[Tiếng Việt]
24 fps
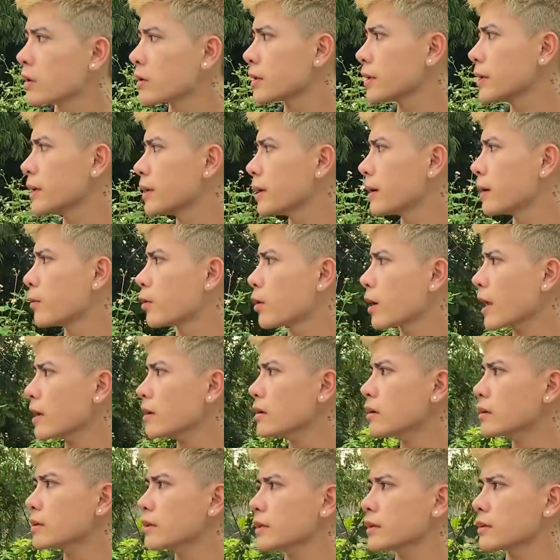thì ờ, một lát
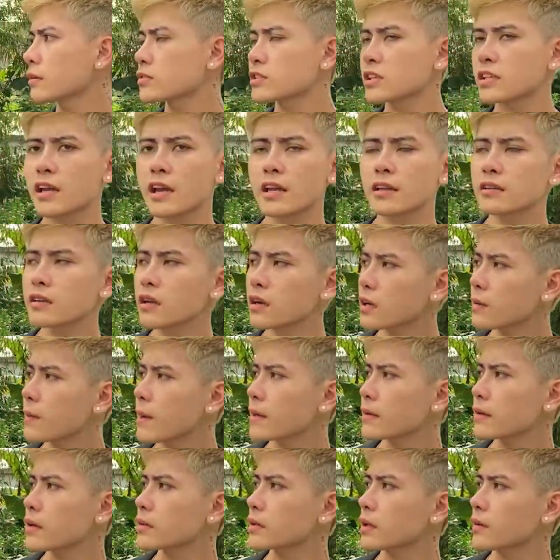nữa thì nó sẽ đến nhá các
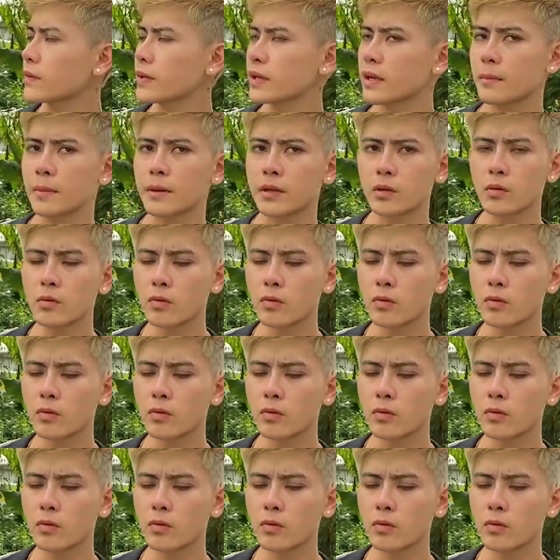bạn nhá tại vì là mình